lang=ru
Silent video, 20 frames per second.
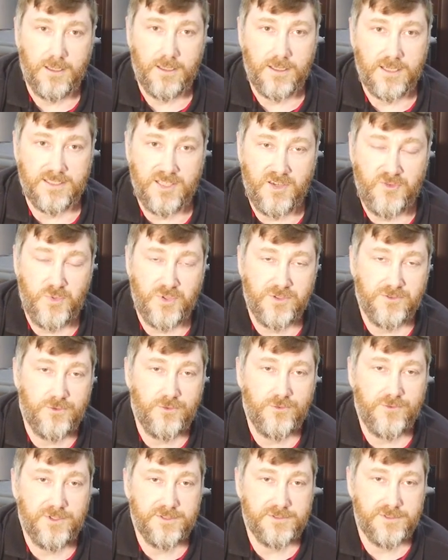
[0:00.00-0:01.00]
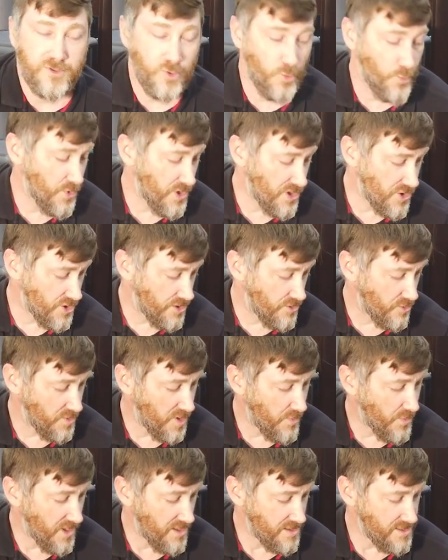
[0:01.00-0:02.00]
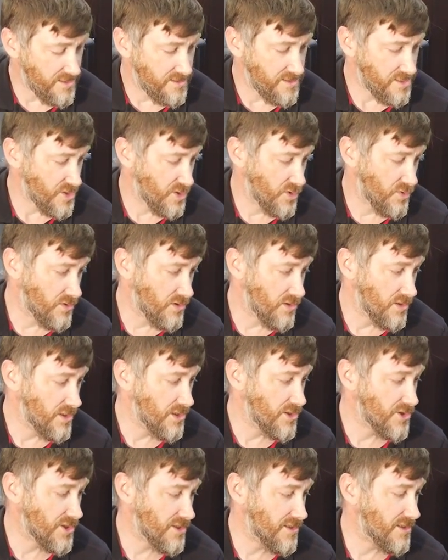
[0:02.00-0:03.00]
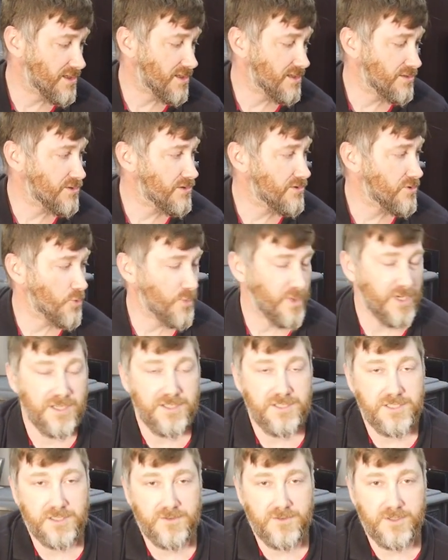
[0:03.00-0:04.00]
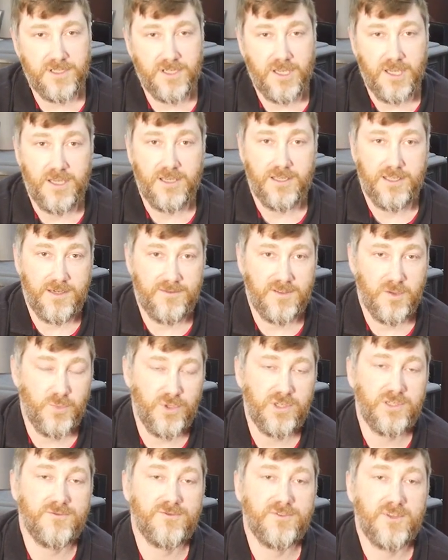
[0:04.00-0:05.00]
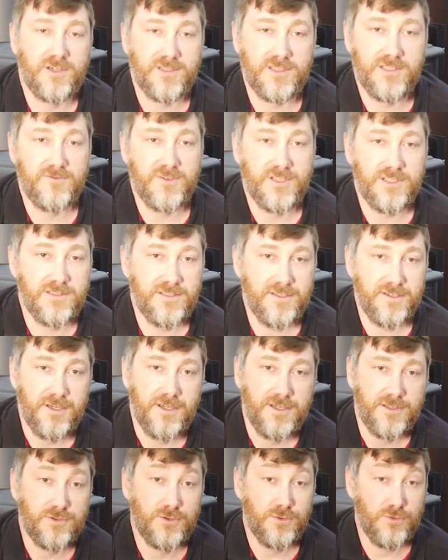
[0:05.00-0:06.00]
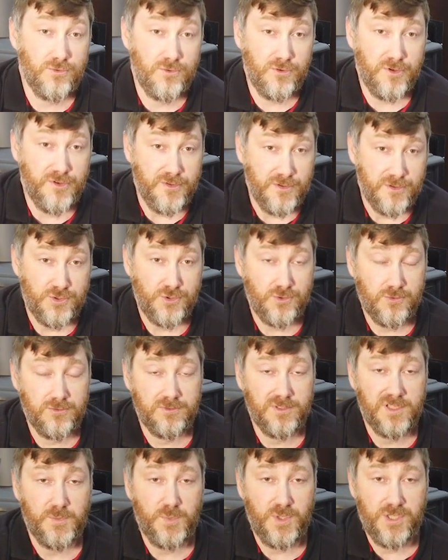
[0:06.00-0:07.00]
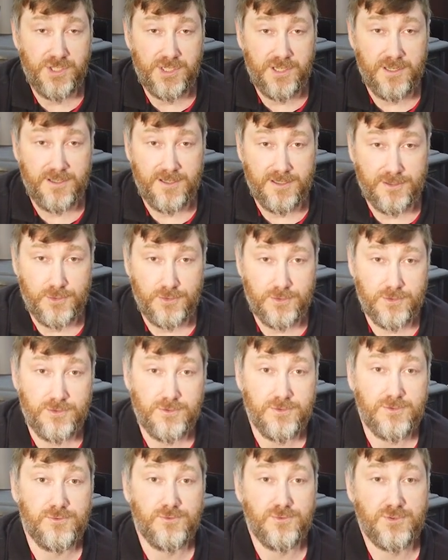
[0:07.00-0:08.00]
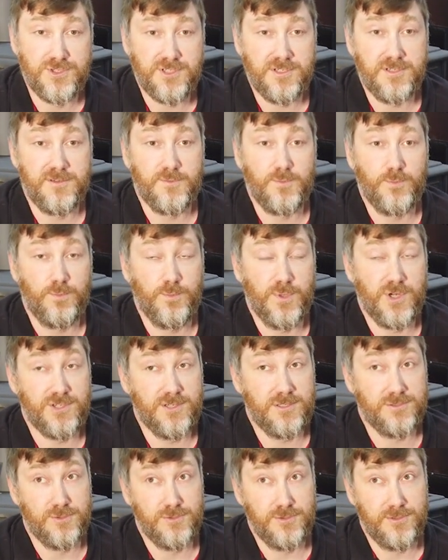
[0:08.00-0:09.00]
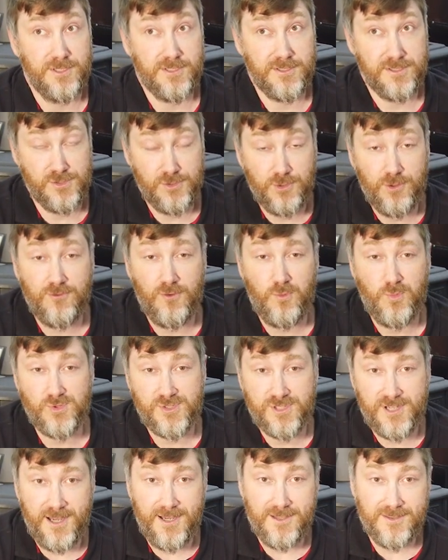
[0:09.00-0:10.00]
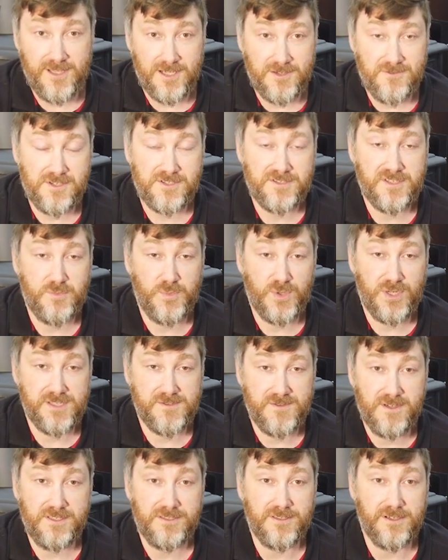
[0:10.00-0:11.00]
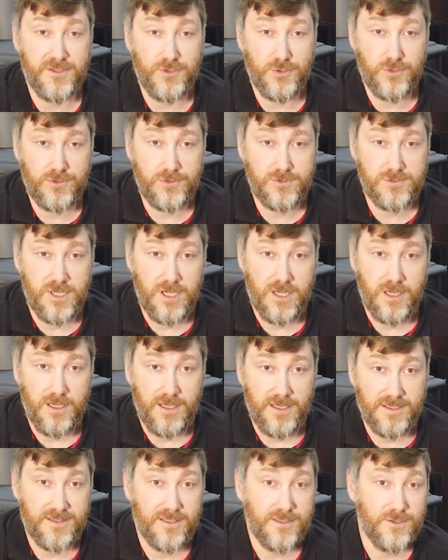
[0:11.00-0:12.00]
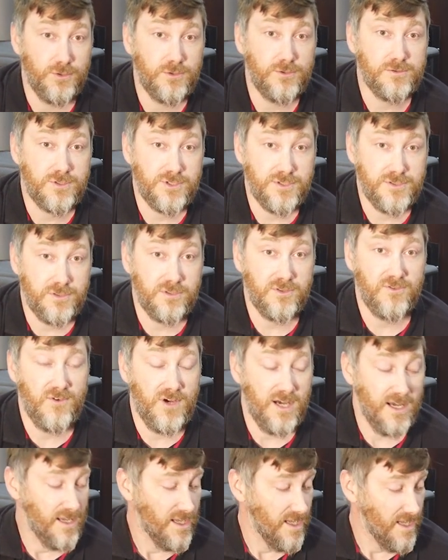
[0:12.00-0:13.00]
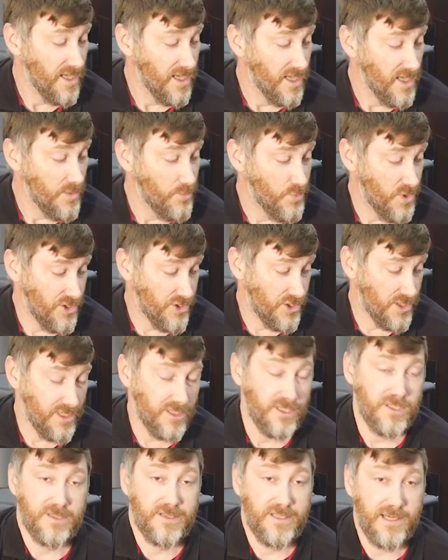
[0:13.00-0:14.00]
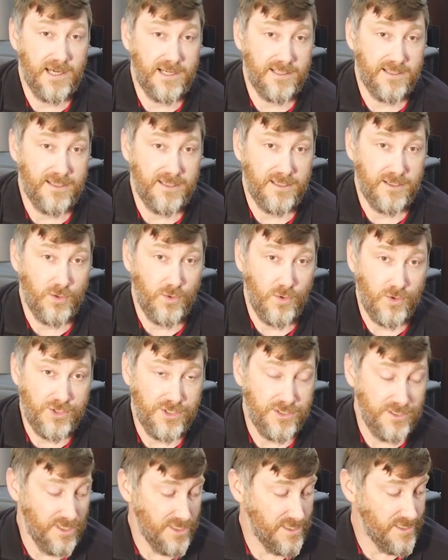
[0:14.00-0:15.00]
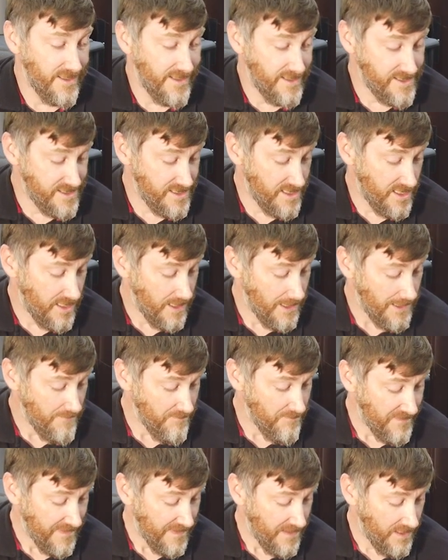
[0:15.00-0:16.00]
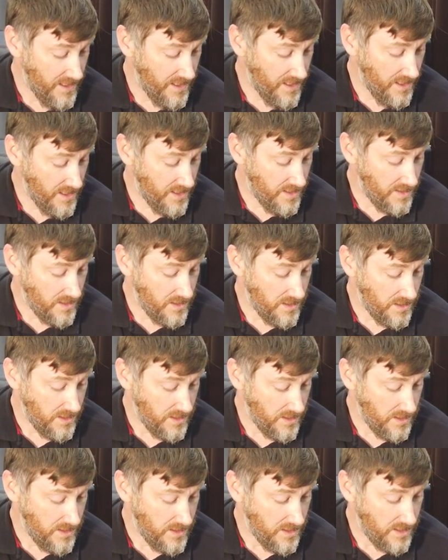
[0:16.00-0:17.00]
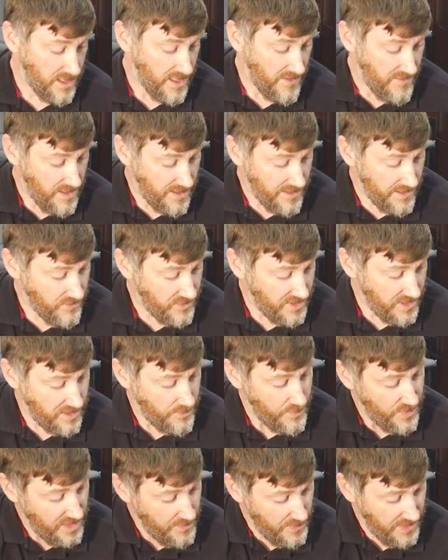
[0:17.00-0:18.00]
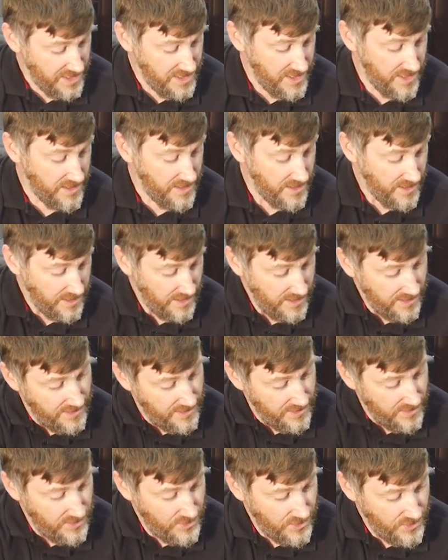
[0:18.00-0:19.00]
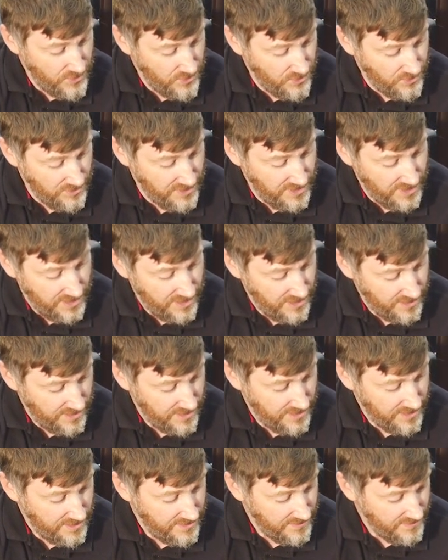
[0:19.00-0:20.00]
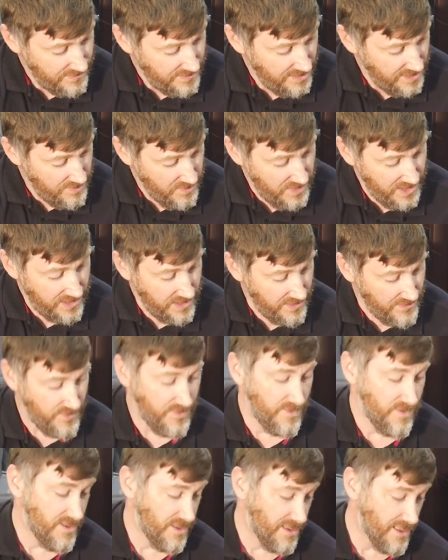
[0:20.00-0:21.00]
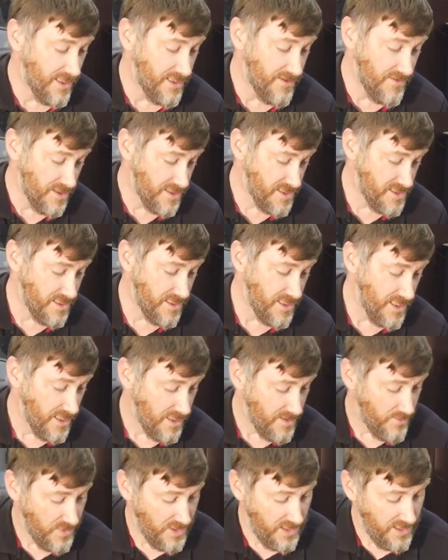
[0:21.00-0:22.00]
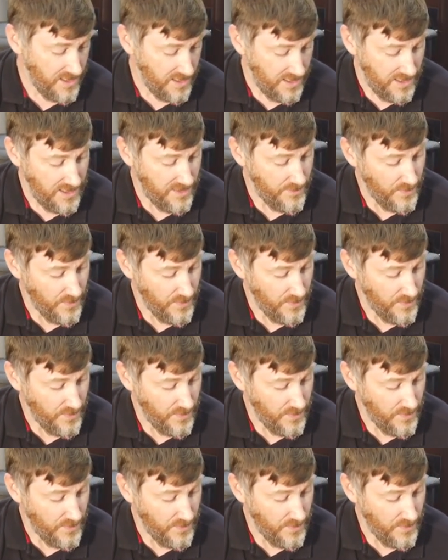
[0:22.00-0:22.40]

Когда я впервые увидел эту печь, то мне показалось, что инженеры, которые ее проектировали, явно были вдохновлены другой чугунной печкой, которую уже, пожалуй, лет 100 выпускает норвежский производитель Йотл. Это Йотл 602. Печка легендарная, очень интересная. И, наверное, вот это переплетение чугунных э, элементов на дверце мне и